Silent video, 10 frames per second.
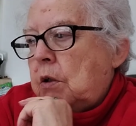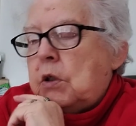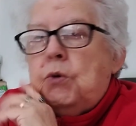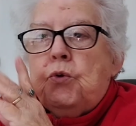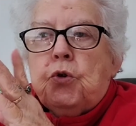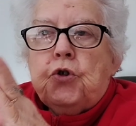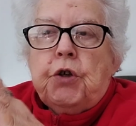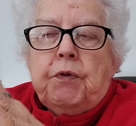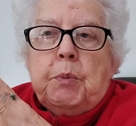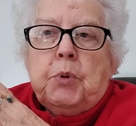C'est tout ce que
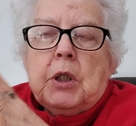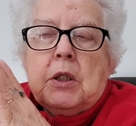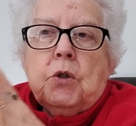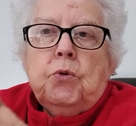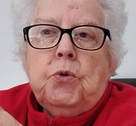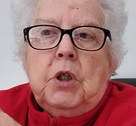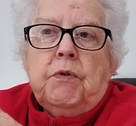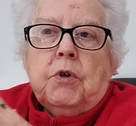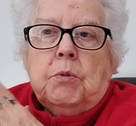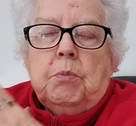j'ai fait pour l'instant du livre.